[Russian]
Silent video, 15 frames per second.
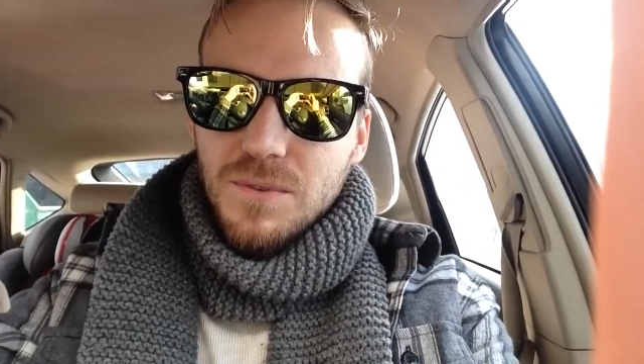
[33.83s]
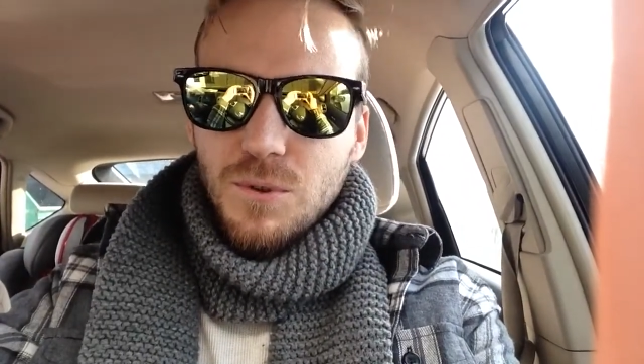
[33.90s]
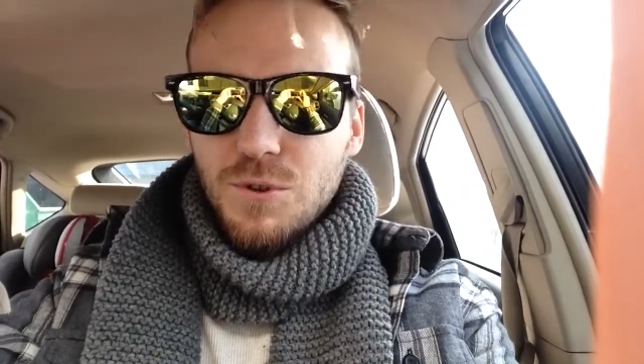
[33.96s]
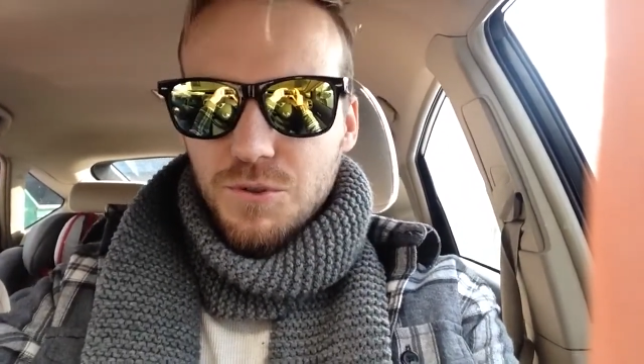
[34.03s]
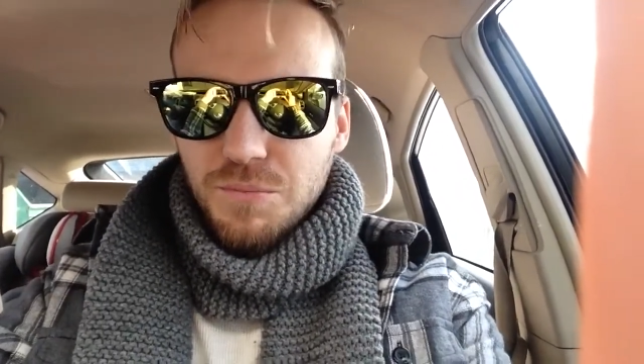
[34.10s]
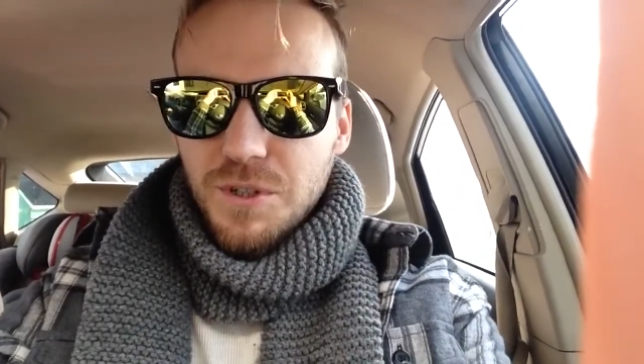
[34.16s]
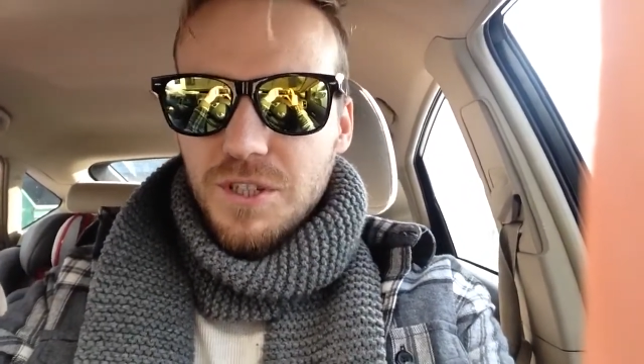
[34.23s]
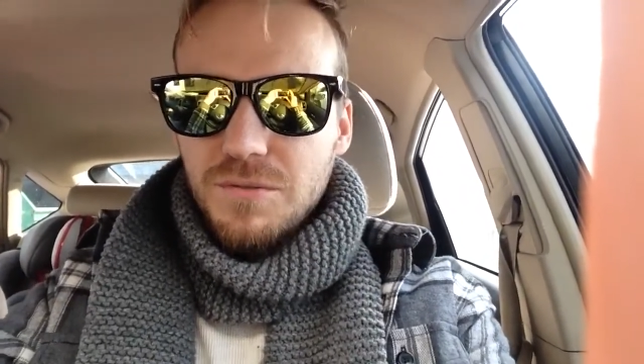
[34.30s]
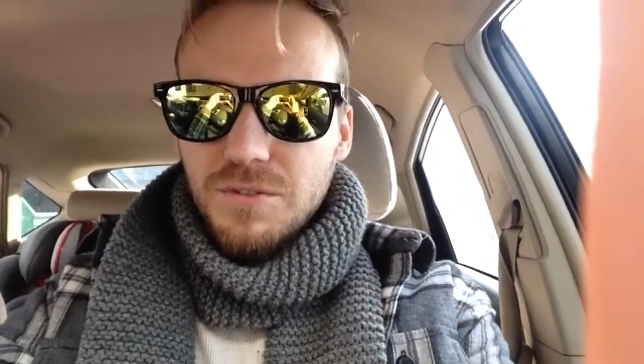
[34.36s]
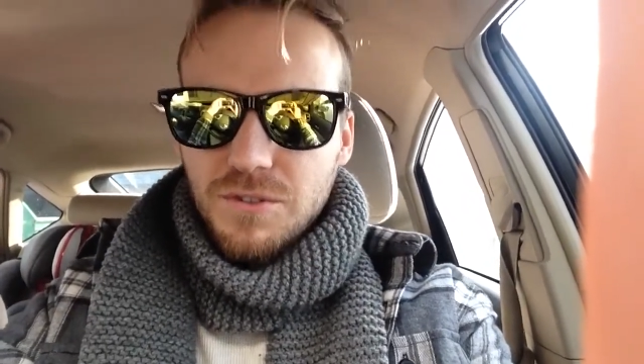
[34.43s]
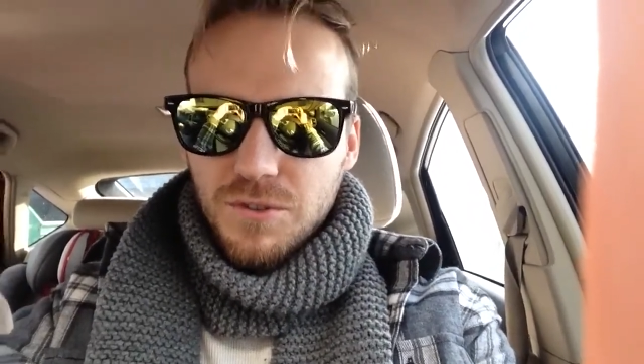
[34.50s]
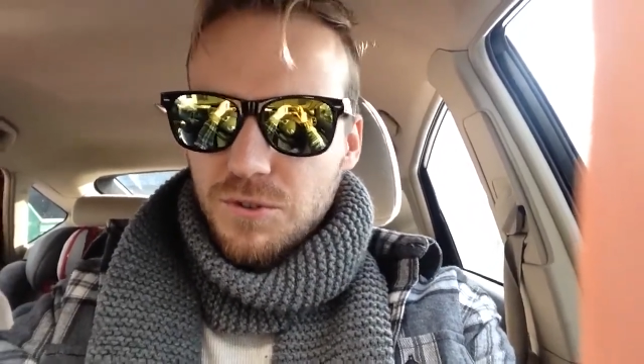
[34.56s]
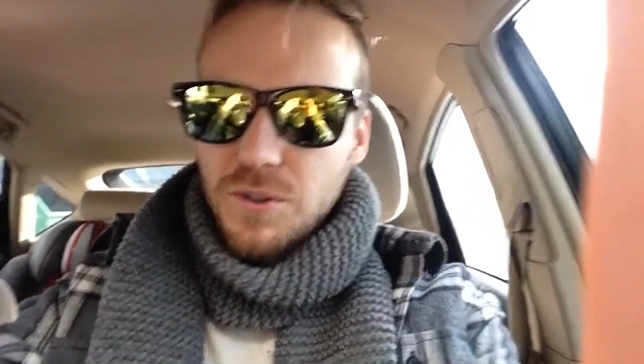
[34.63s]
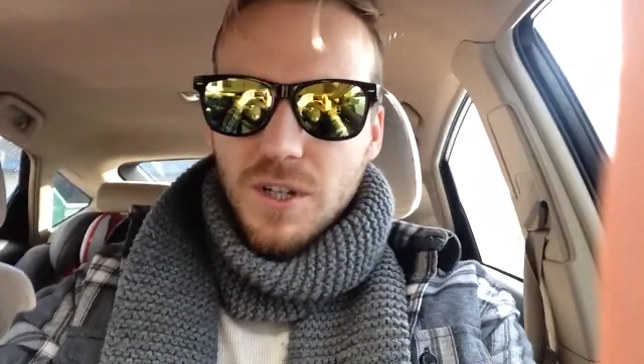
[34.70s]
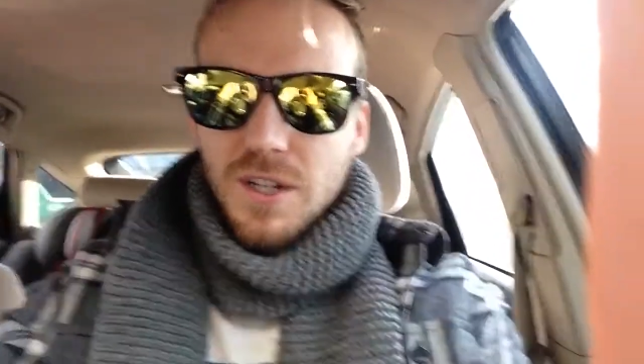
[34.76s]
Очень пассивно,
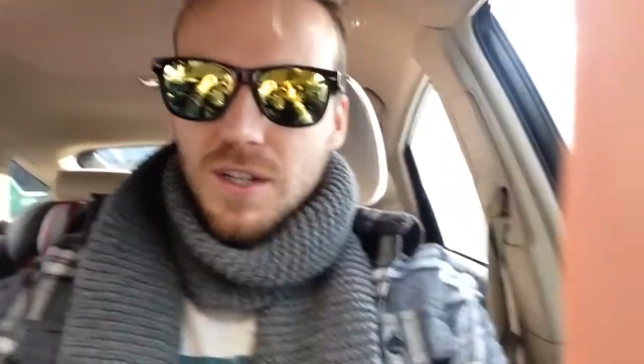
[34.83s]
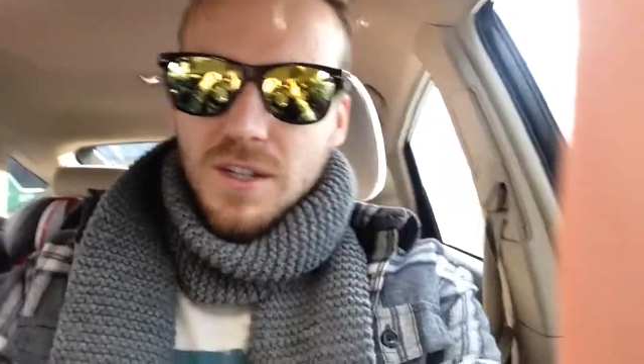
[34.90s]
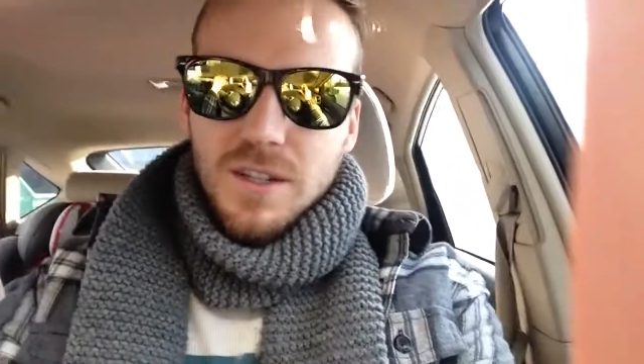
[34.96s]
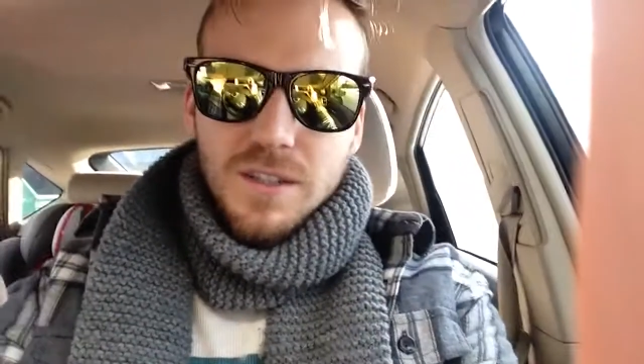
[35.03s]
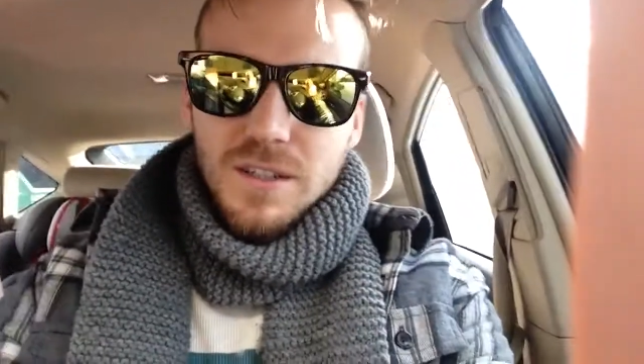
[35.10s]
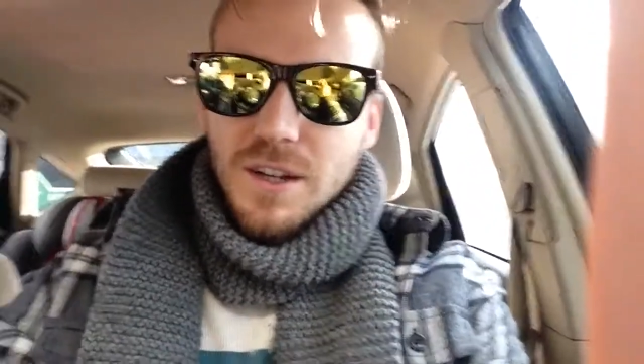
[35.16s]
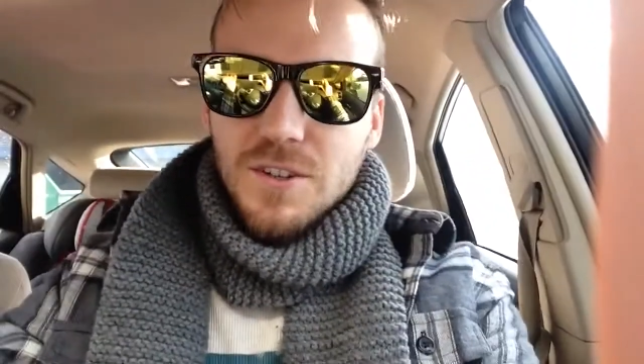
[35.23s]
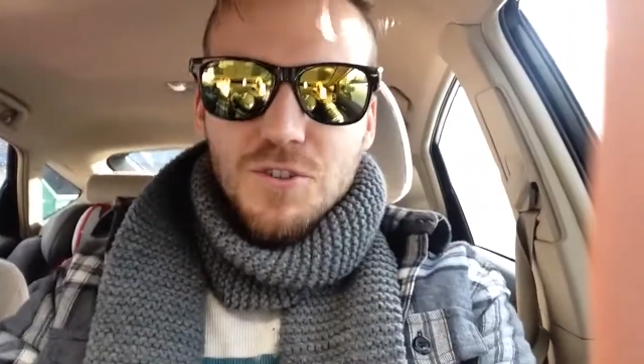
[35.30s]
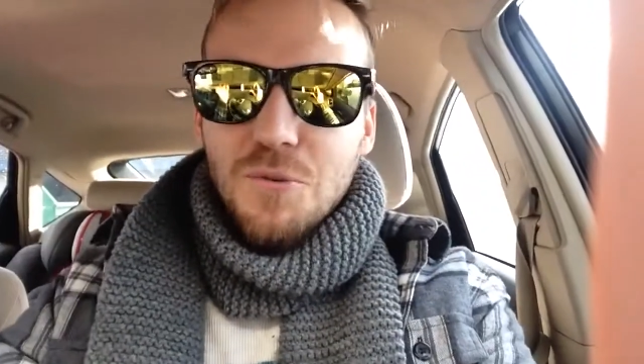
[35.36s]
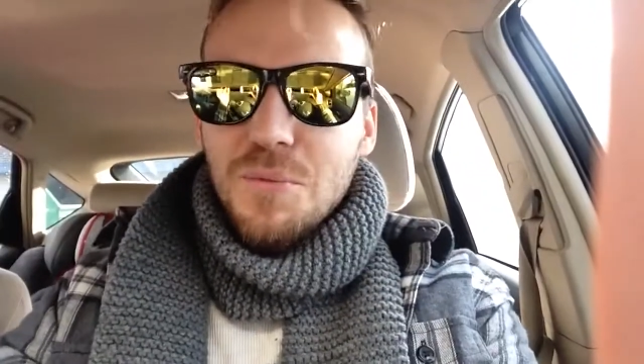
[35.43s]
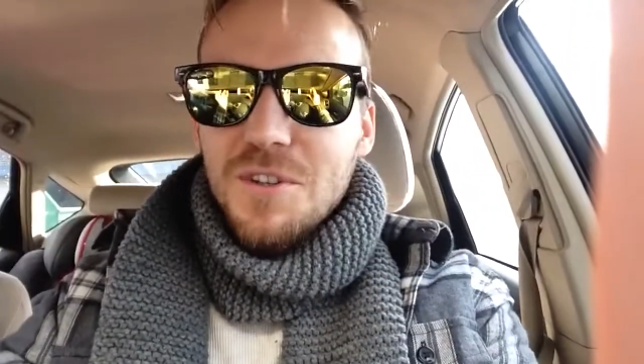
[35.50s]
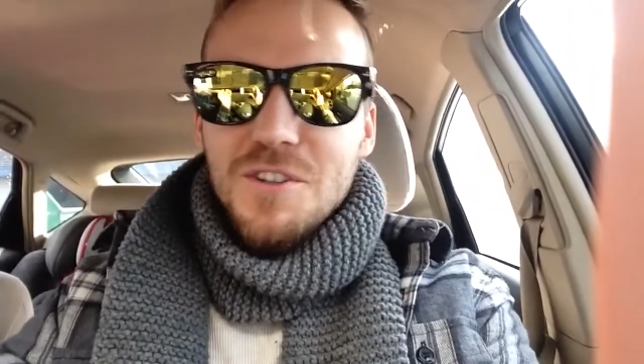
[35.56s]
потому что я особо